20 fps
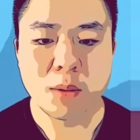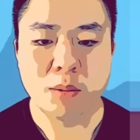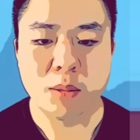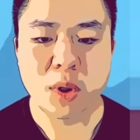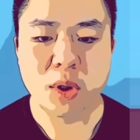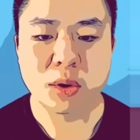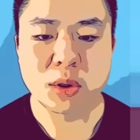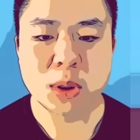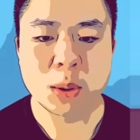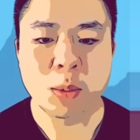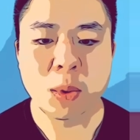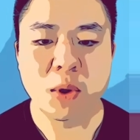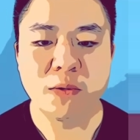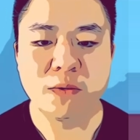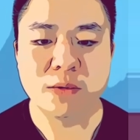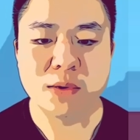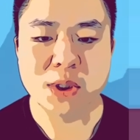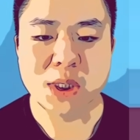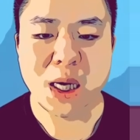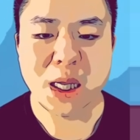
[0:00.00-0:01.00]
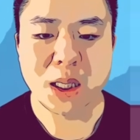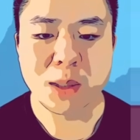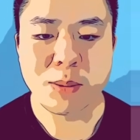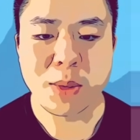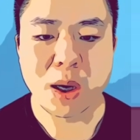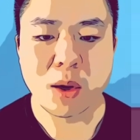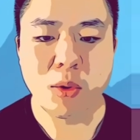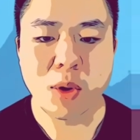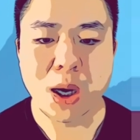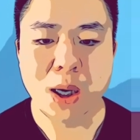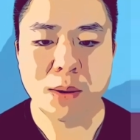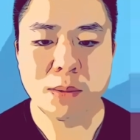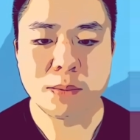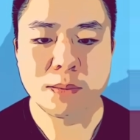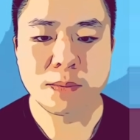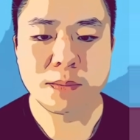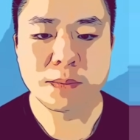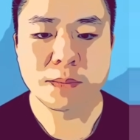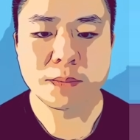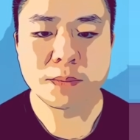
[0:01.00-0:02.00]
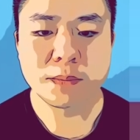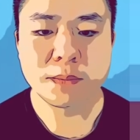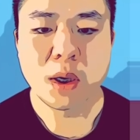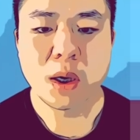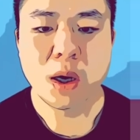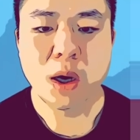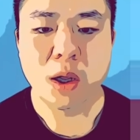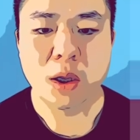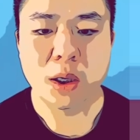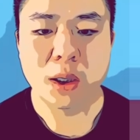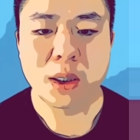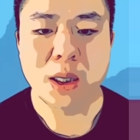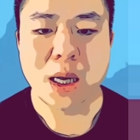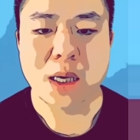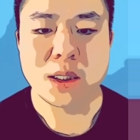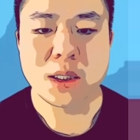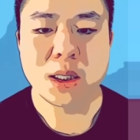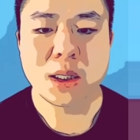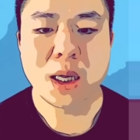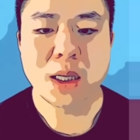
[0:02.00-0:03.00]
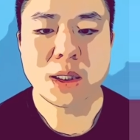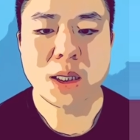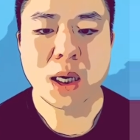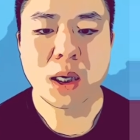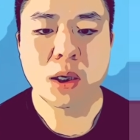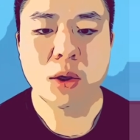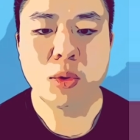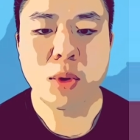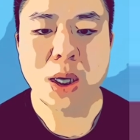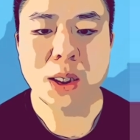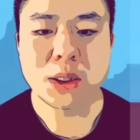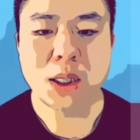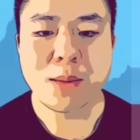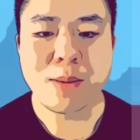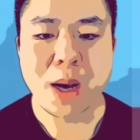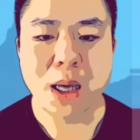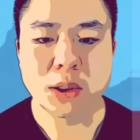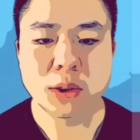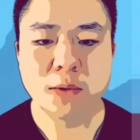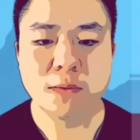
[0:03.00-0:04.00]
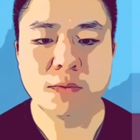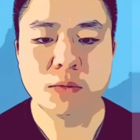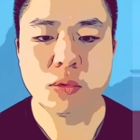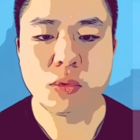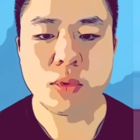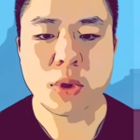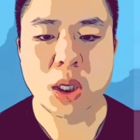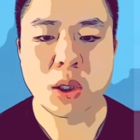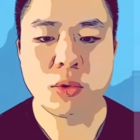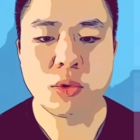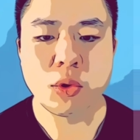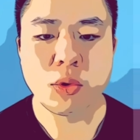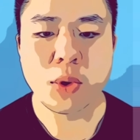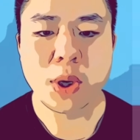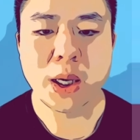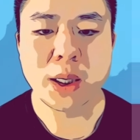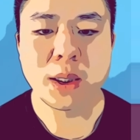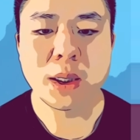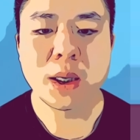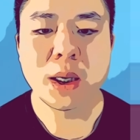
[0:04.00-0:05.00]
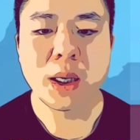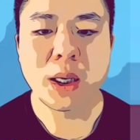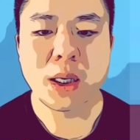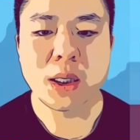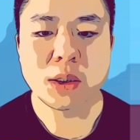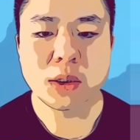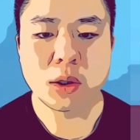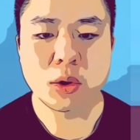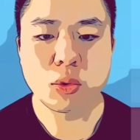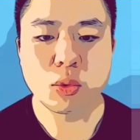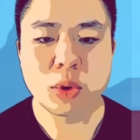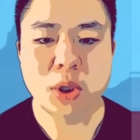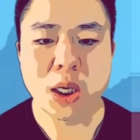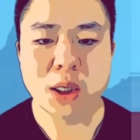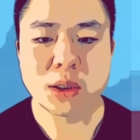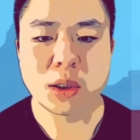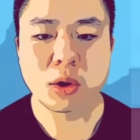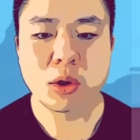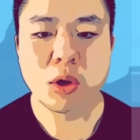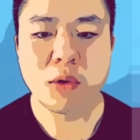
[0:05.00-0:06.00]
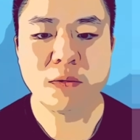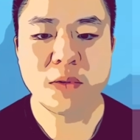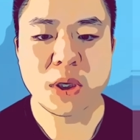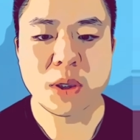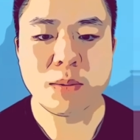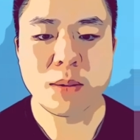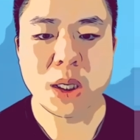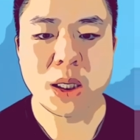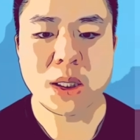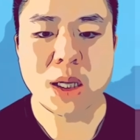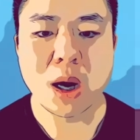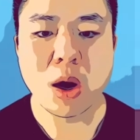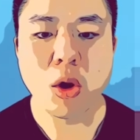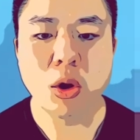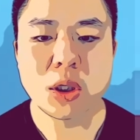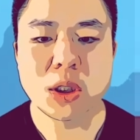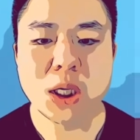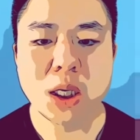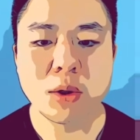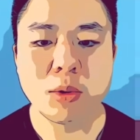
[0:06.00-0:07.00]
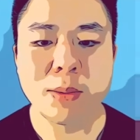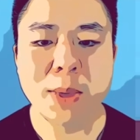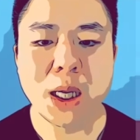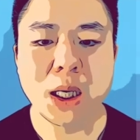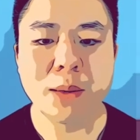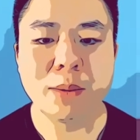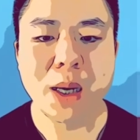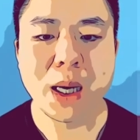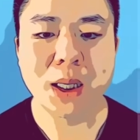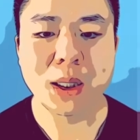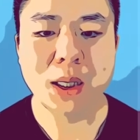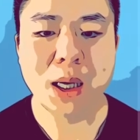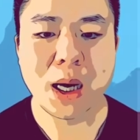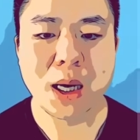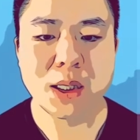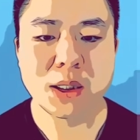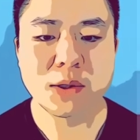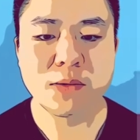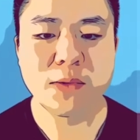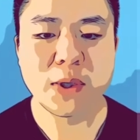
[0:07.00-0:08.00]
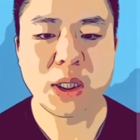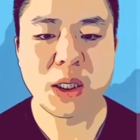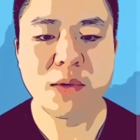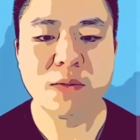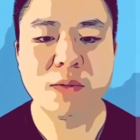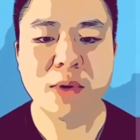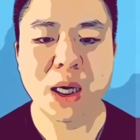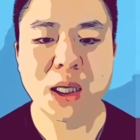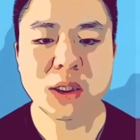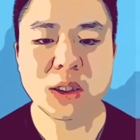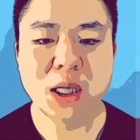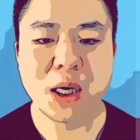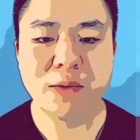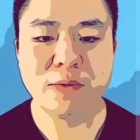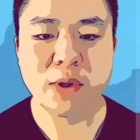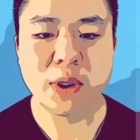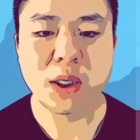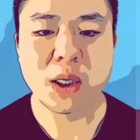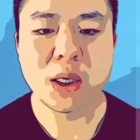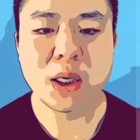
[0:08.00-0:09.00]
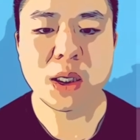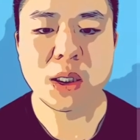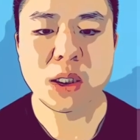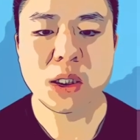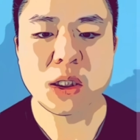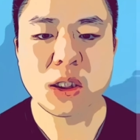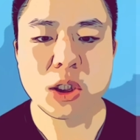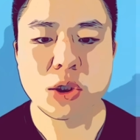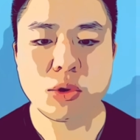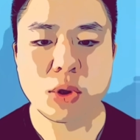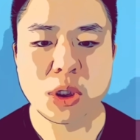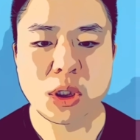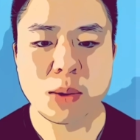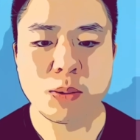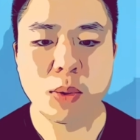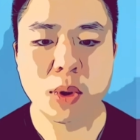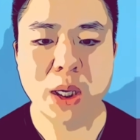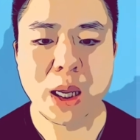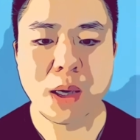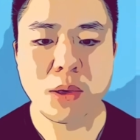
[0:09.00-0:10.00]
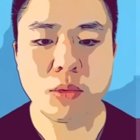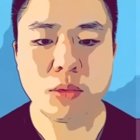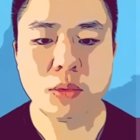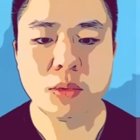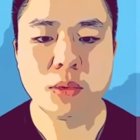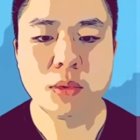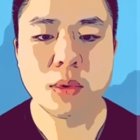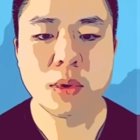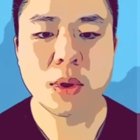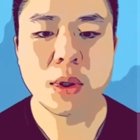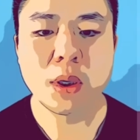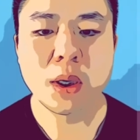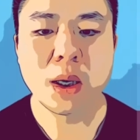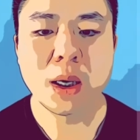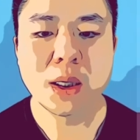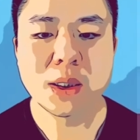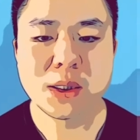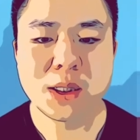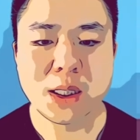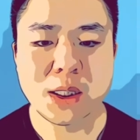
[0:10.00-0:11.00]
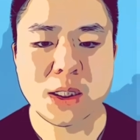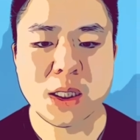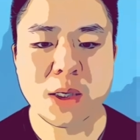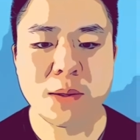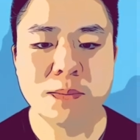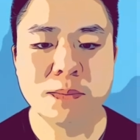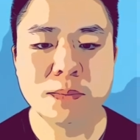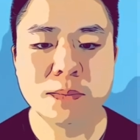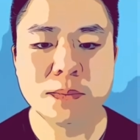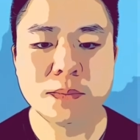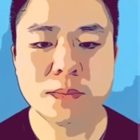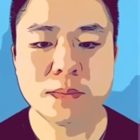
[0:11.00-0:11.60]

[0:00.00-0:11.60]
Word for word: 没有这么复杂的变化。好了，感谢大家和华沙马神父语言学院 Institute on the Kawi n 大 m 奥里 a m a l 马 k 卡 SVD s a v i 一起学习波兰语。再见。